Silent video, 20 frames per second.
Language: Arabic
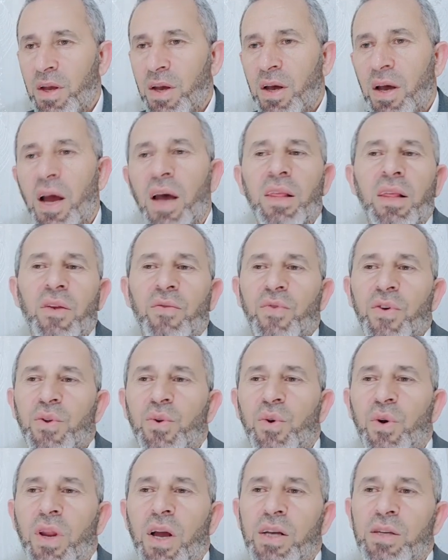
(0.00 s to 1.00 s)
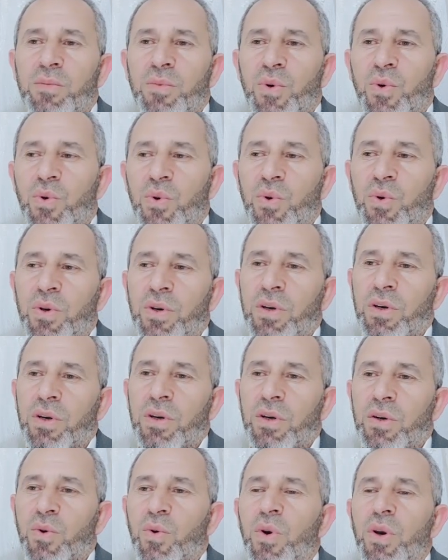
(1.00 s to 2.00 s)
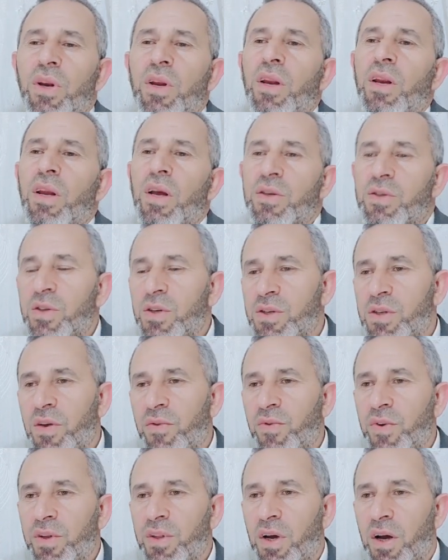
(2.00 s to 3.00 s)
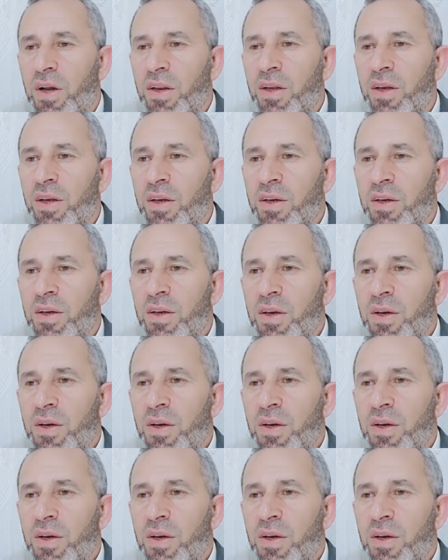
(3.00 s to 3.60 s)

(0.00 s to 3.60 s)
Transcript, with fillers: هذا الفيديو لازم يكون كل الناس تستفيد عليه